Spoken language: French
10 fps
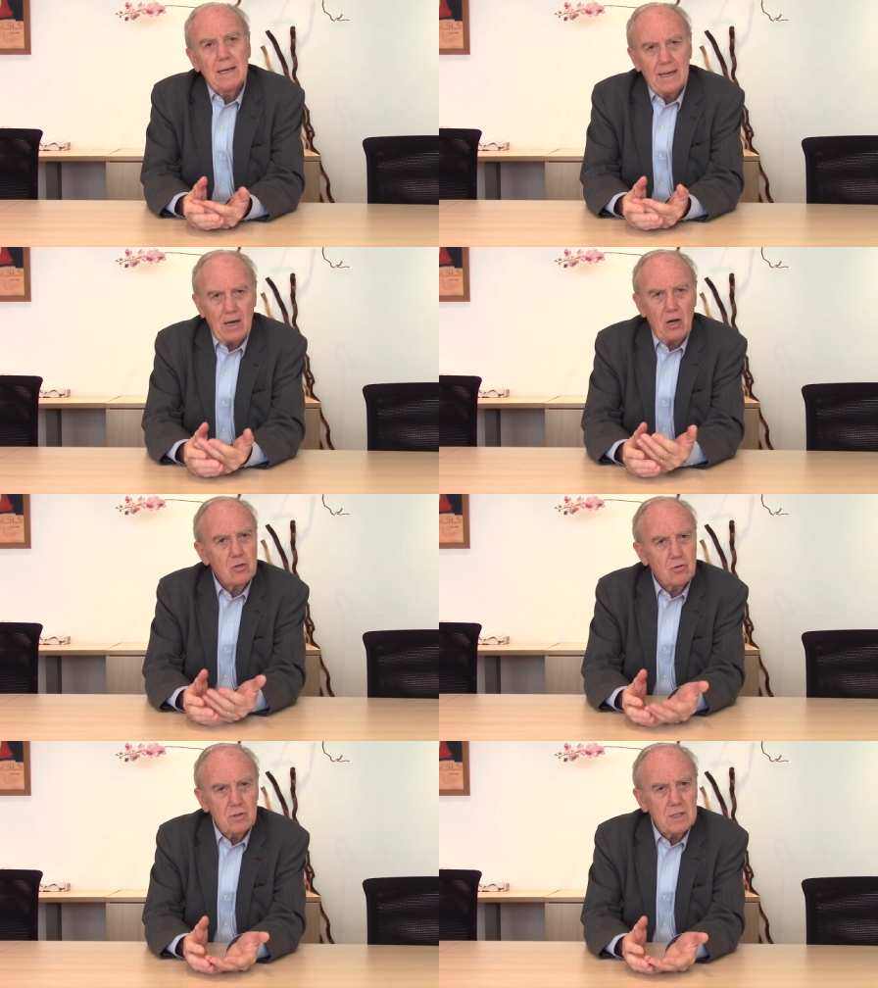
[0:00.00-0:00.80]
Et
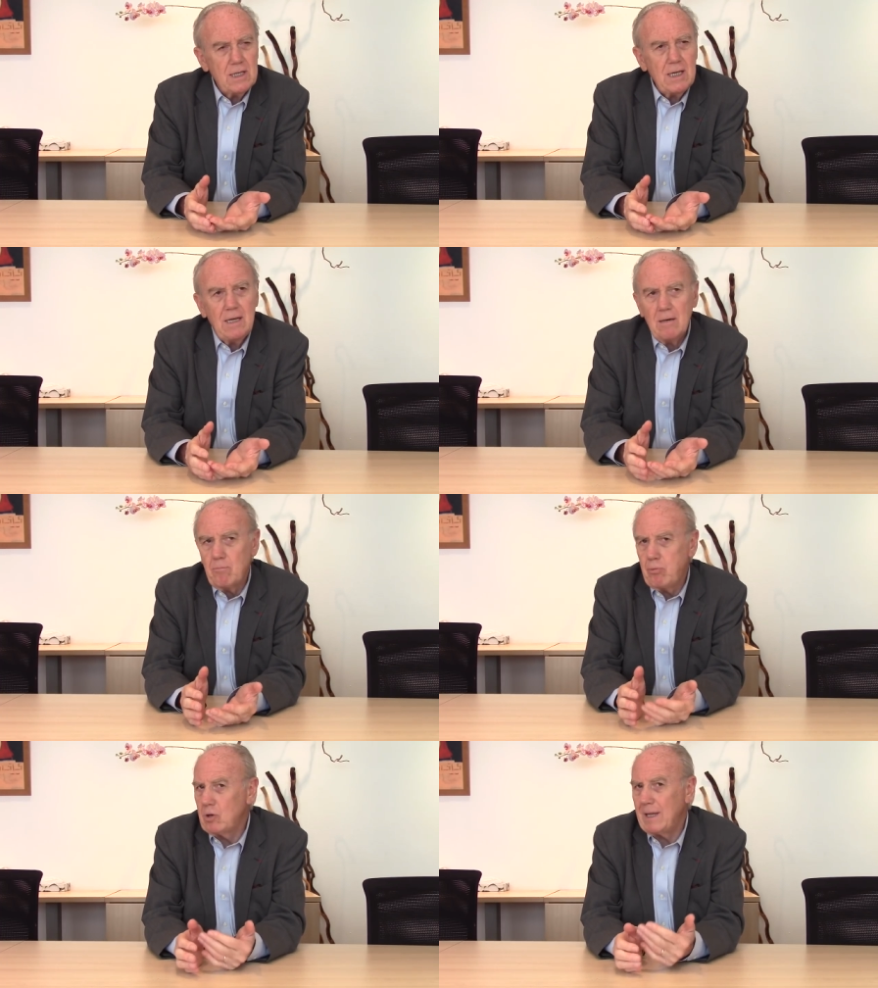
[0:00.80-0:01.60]
un souci
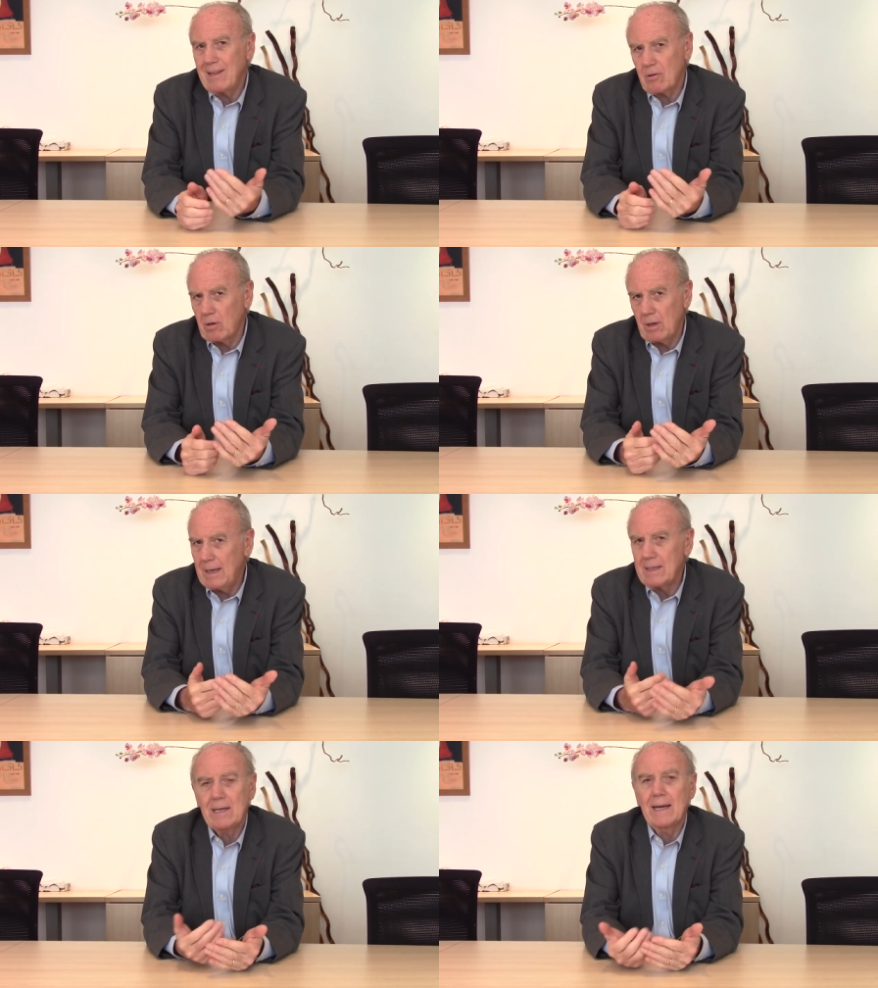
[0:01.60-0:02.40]
peut être
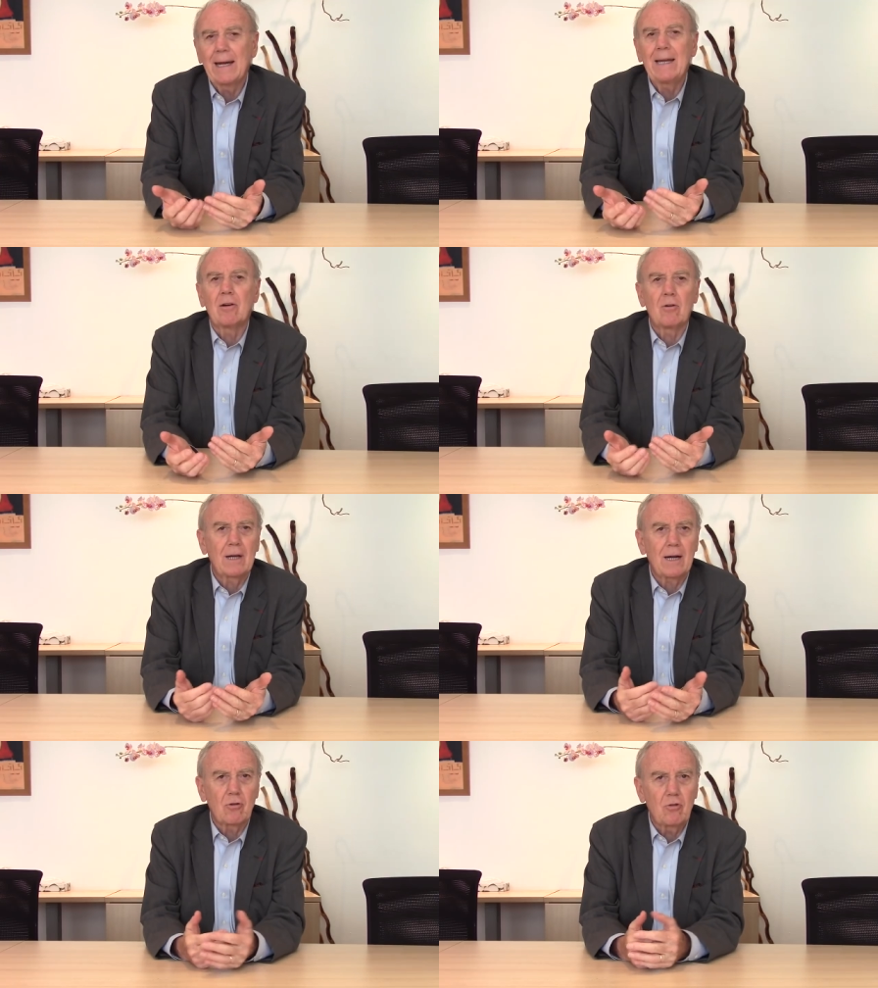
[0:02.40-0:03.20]
intégré dans le
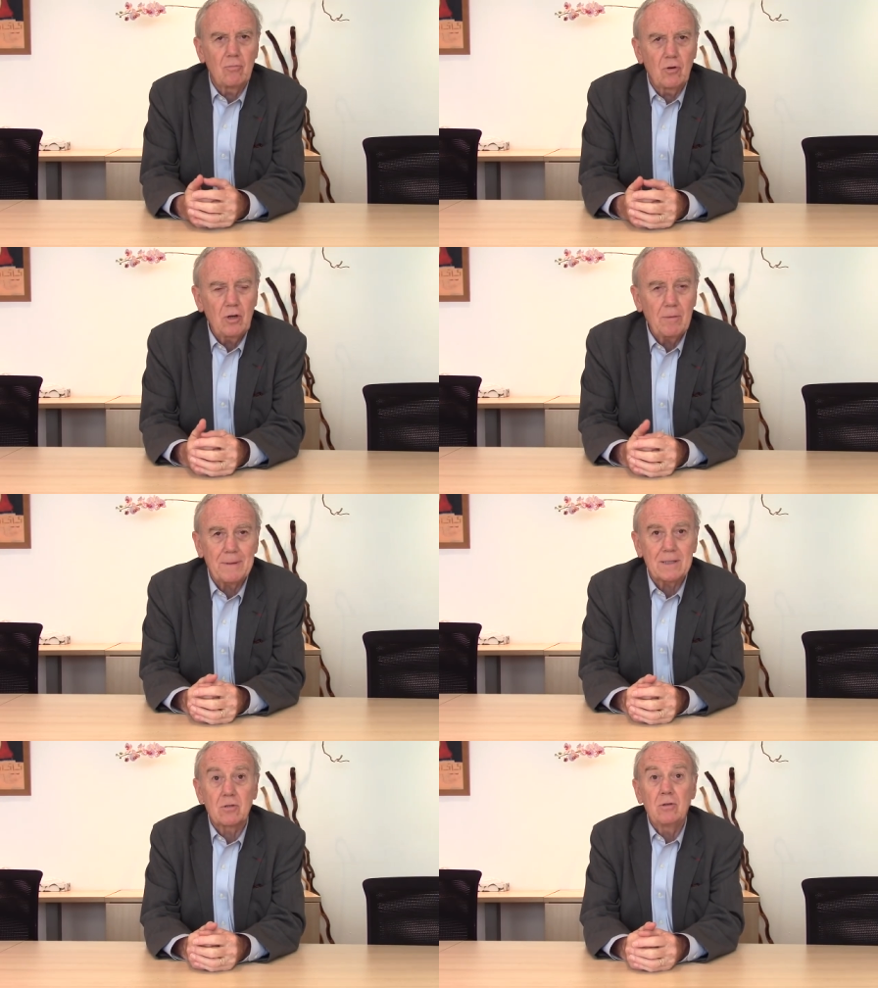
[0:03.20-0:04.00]
cadre du bonheur
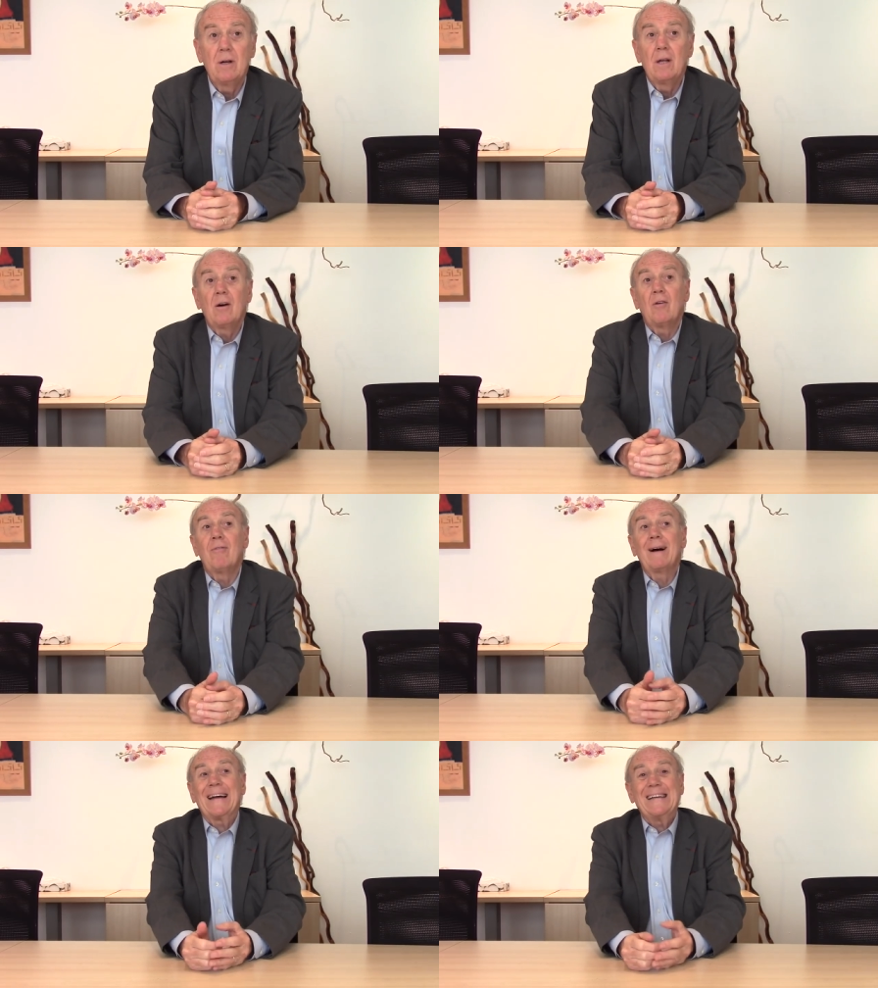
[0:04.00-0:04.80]
parce que on
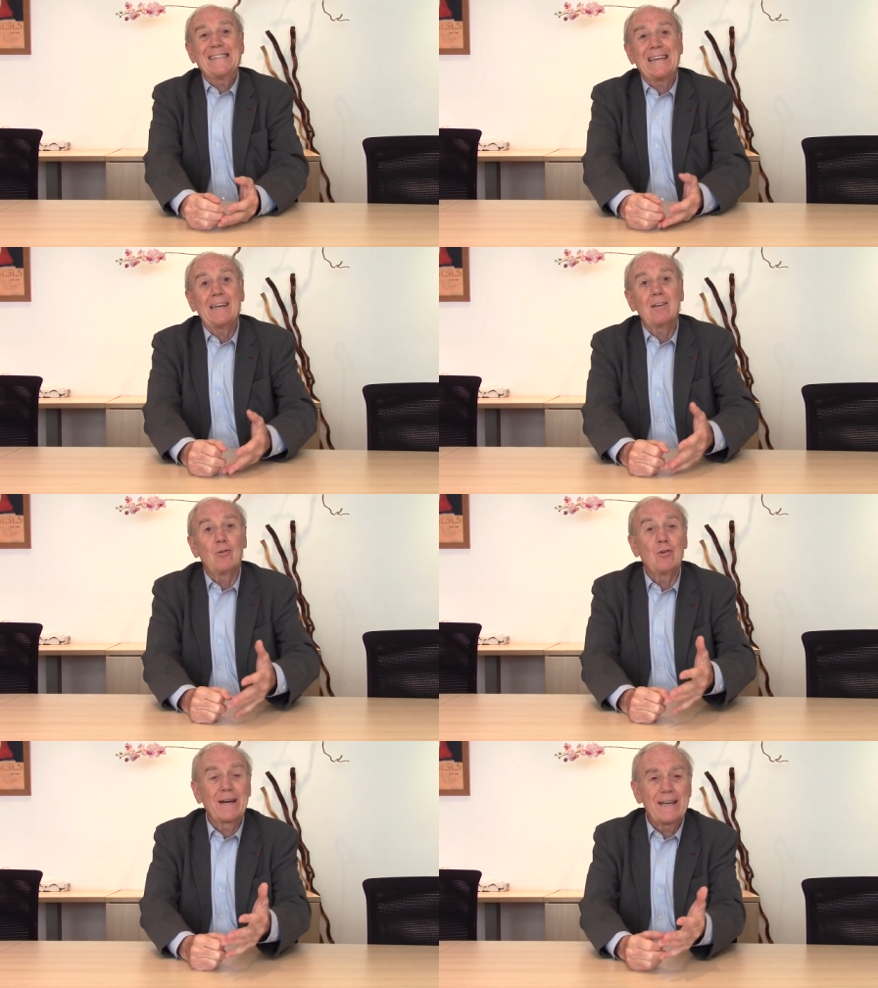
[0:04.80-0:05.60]
va essayer
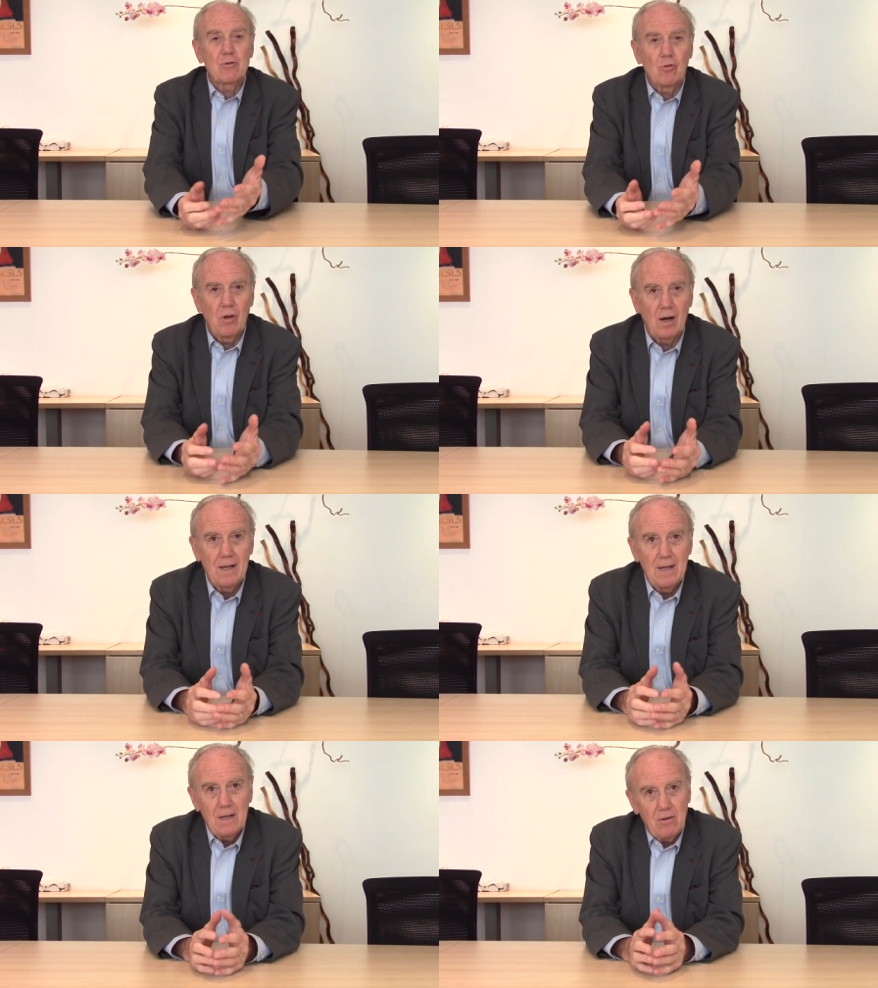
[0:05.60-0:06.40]
de le résoudre.
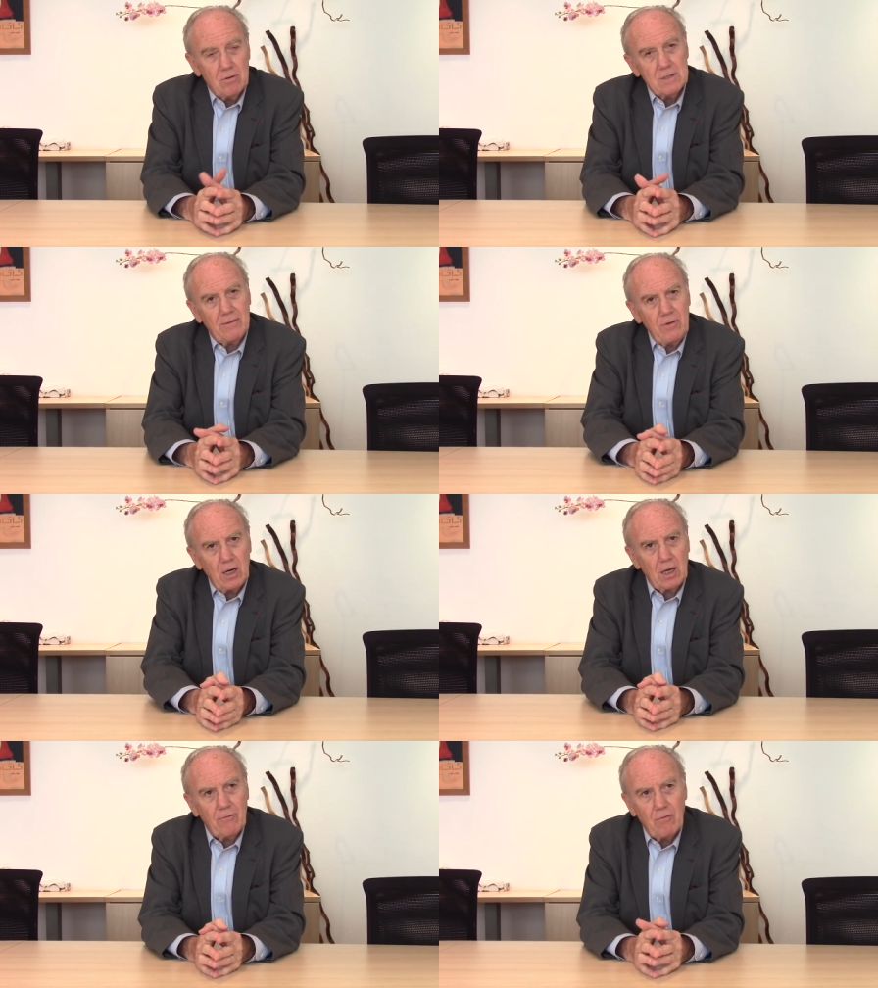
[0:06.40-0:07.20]
Donc ça veut
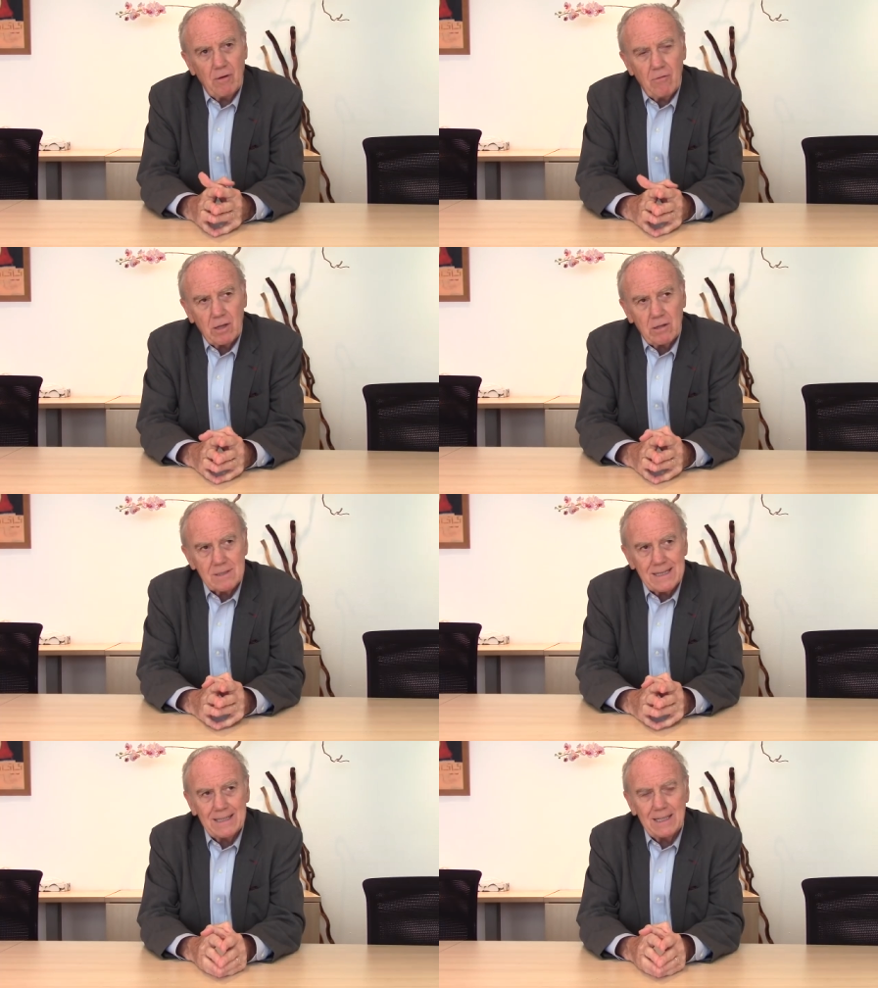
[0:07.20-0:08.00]
dire qu'il faut avoir
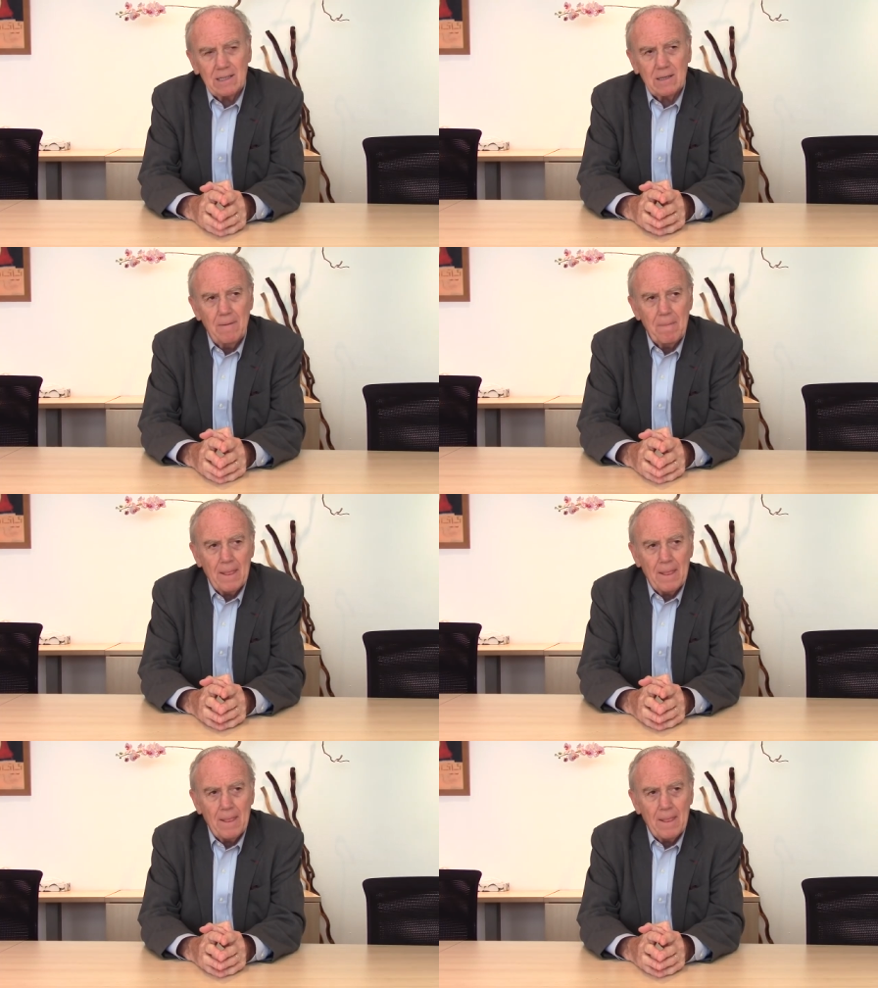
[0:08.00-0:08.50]
dans sa tête,